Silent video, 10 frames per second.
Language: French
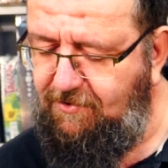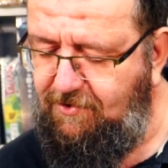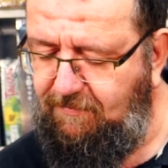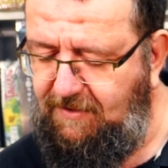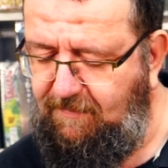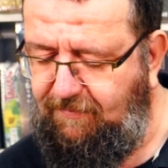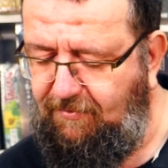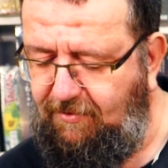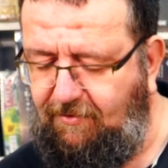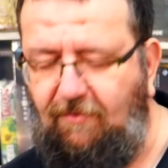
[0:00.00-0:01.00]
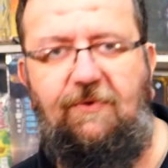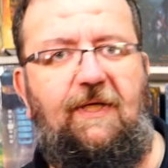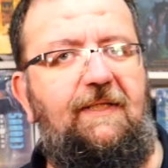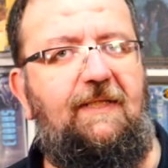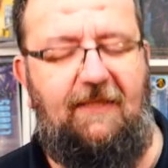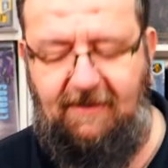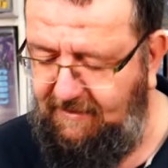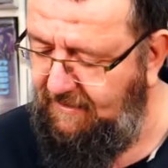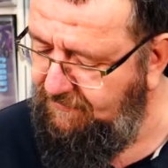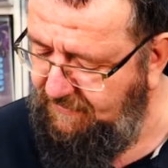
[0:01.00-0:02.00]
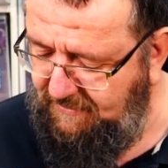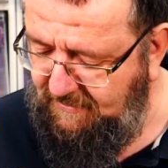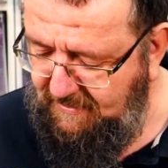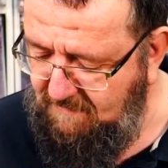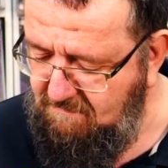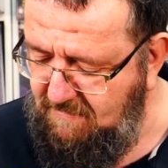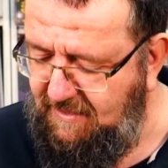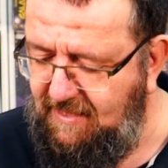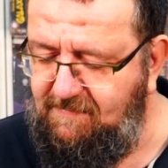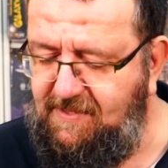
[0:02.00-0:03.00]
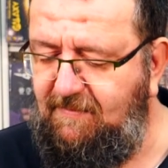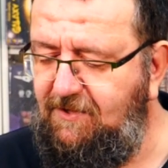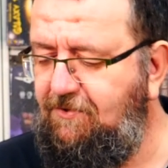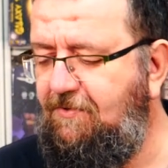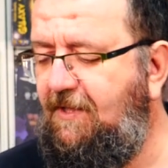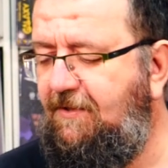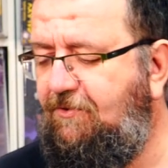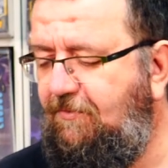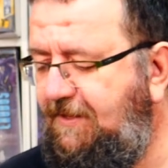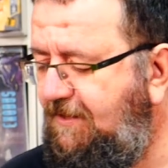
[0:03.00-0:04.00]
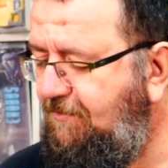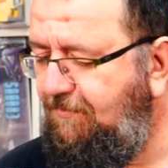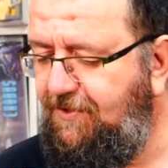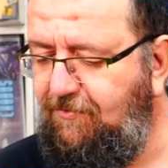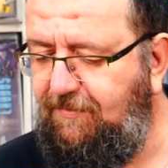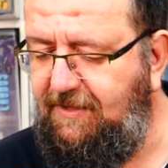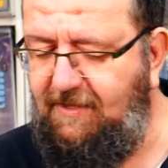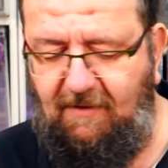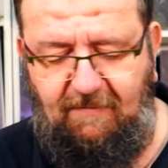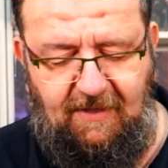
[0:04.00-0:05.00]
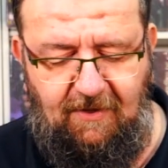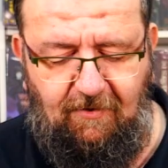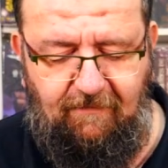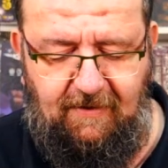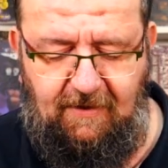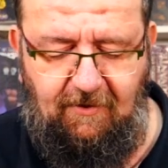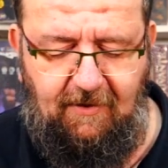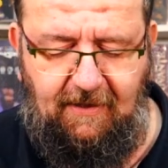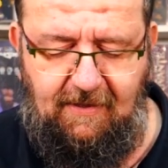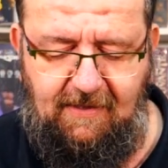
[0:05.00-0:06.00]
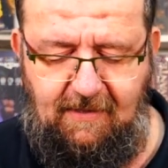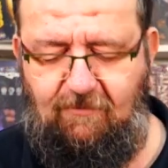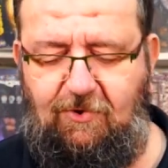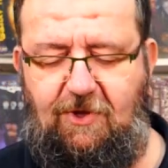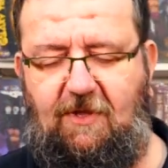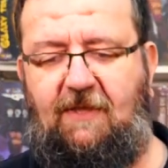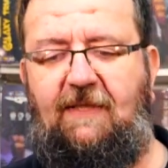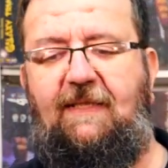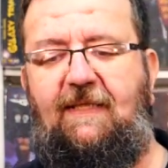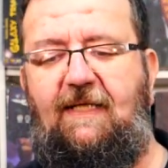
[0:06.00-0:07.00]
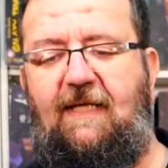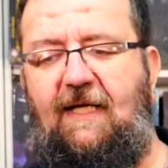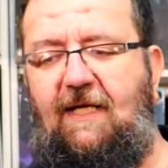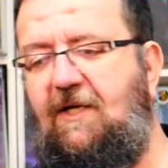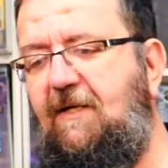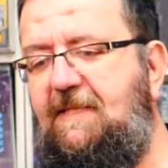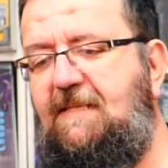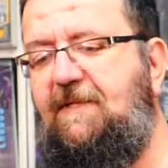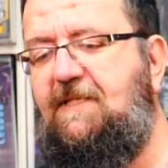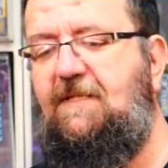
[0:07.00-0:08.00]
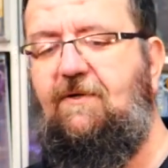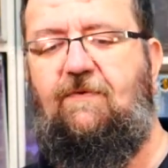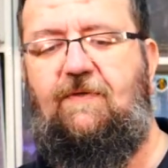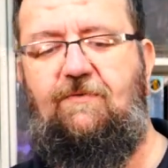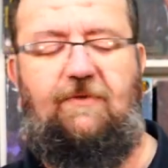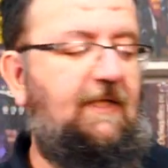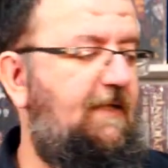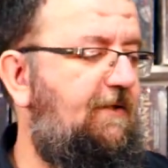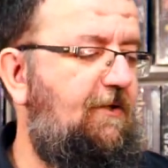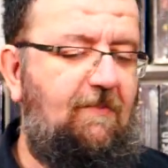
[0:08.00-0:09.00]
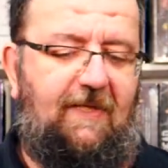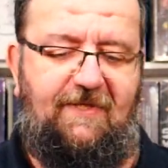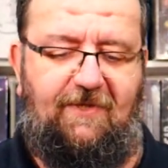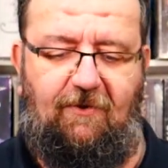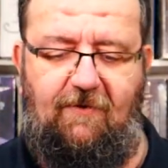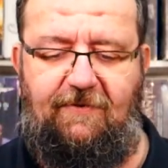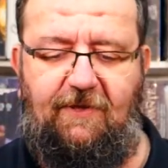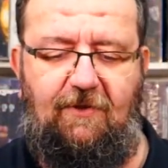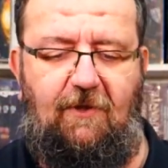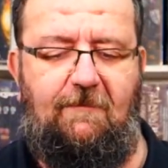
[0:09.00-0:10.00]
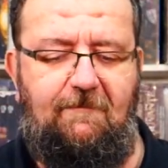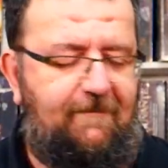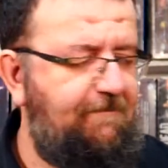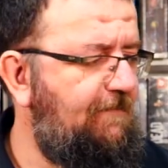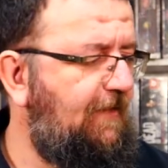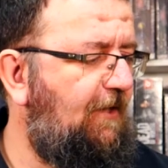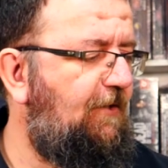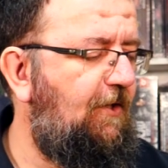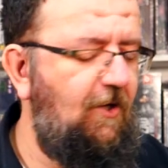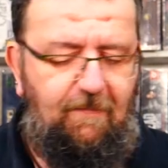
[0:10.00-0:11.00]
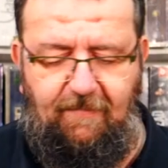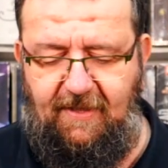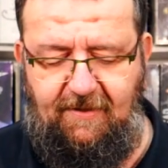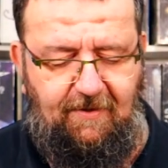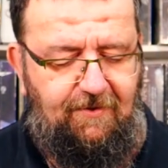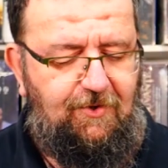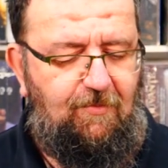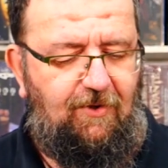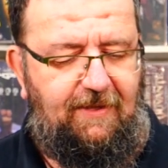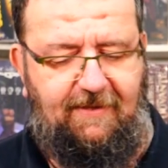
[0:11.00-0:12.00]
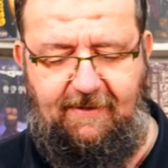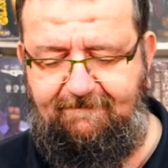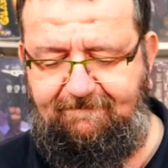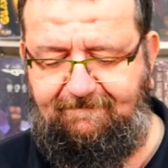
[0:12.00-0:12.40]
de zombies pour contre-attaquer. Et oui, mesdames et messieurs, la domination des zombies est terminée, on va leur casser la bouche. Alors, eh ben, c'est parti, on va ouvrir le blaster, on va faire de le... Open the boîte